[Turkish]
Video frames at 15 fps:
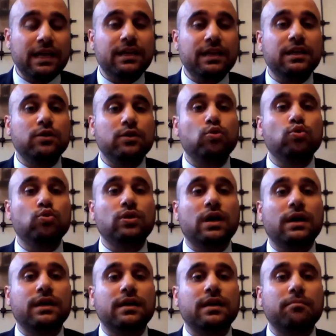en iyi
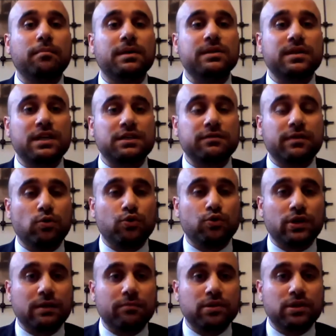dünyaya mesaj veren
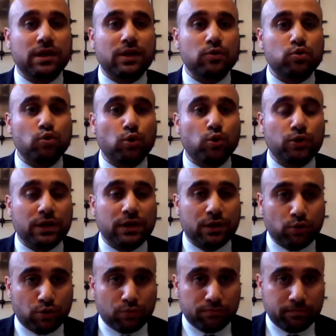ülkelerden bir tanesi olduğunu
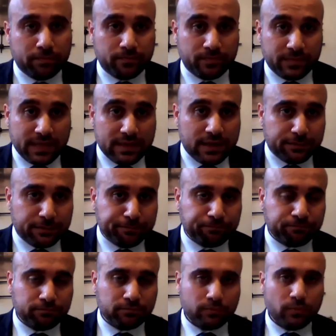inanıyorum. Neden?